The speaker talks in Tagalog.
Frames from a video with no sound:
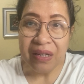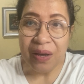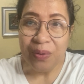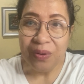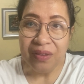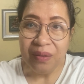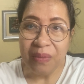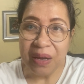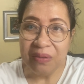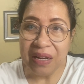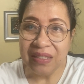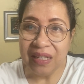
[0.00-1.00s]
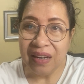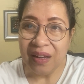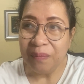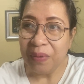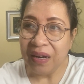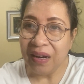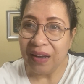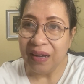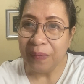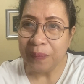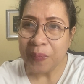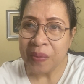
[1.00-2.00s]
panahon, meron na silang
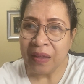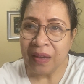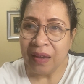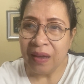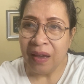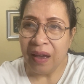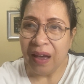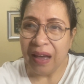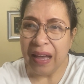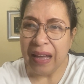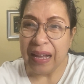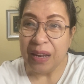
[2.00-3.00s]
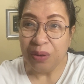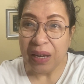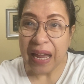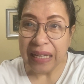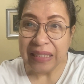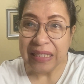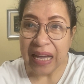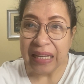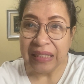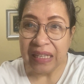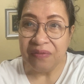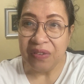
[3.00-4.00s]
parang ganong classic
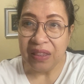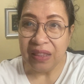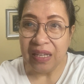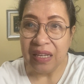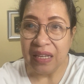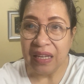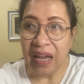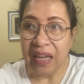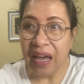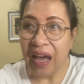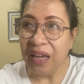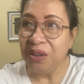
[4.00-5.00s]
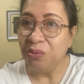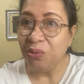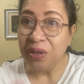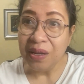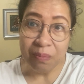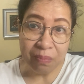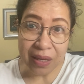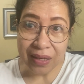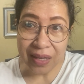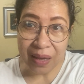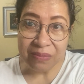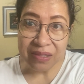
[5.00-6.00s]
activity. Kaya yung
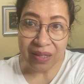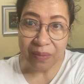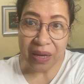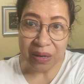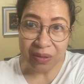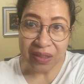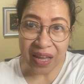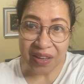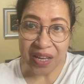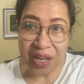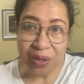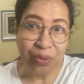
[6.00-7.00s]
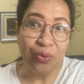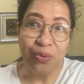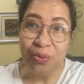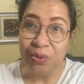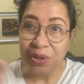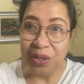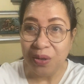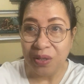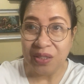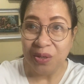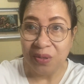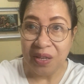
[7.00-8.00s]
Olympic Games na meron tayo ngayon, hugot
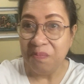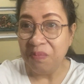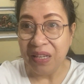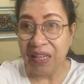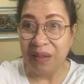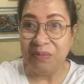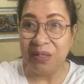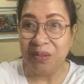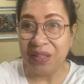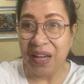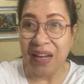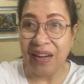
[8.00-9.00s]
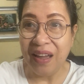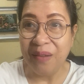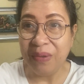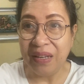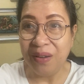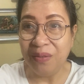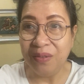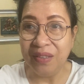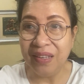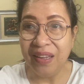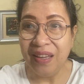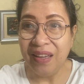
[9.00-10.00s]
yon sa Olympic Games ng nakaraang
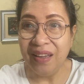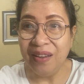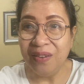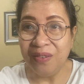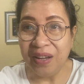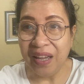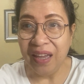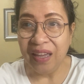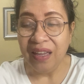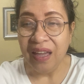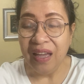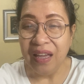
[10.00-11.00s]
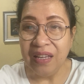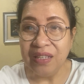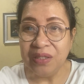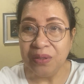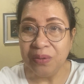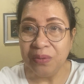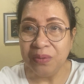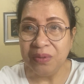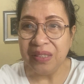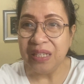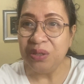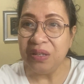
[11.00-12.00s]
panahon. Okay?
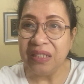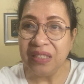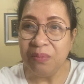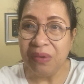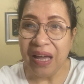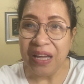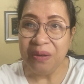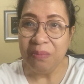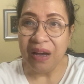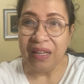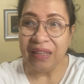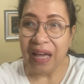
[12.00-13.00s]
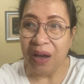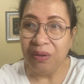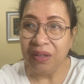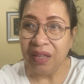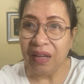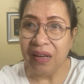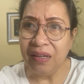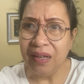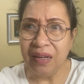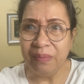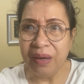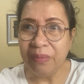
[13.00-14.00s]
So, dito nagsimula yung mga tao na
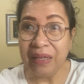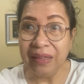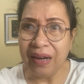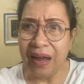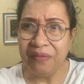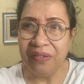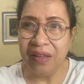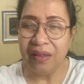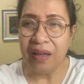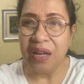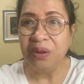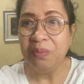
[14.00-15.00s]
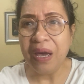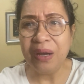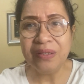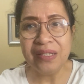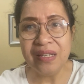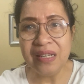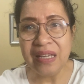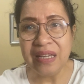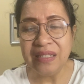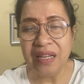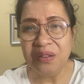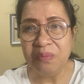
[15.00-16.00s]
talaga namang mag-travel. Anong meron sa
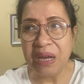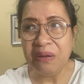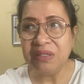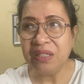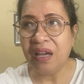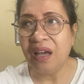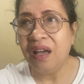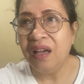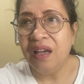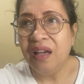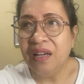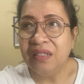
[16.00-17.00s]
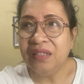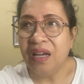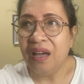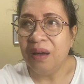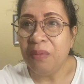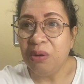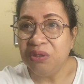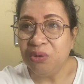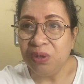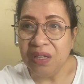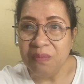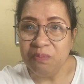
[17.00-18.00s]
Greece? Anong meron sa sa Mount
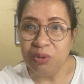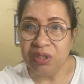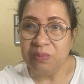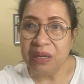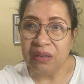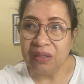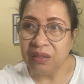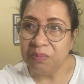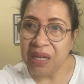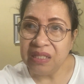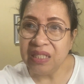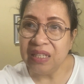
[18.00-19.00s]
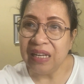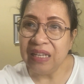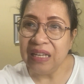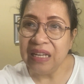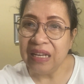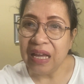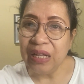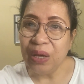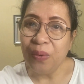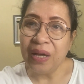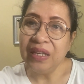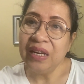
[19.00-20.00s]
Olympus because basically
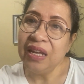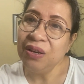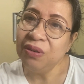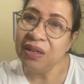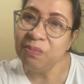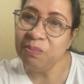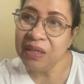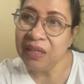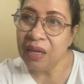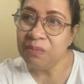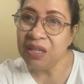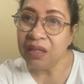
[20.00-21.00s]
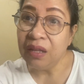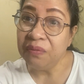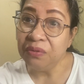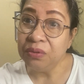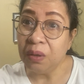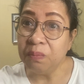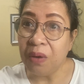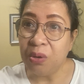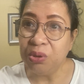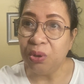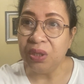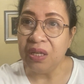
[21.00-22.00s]
ginagawa nila yung Olympic Games at the foot of
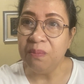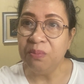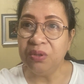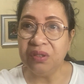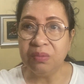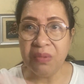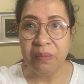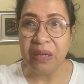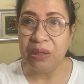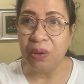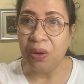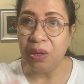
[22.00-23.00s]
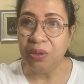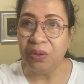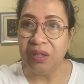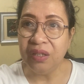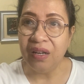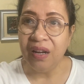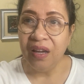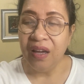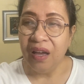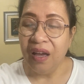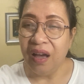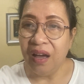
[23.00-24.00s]
Mount Olympus maybe to honor
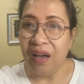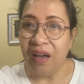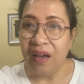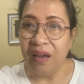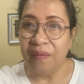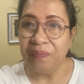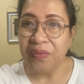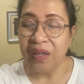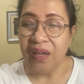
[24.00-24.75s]
uh,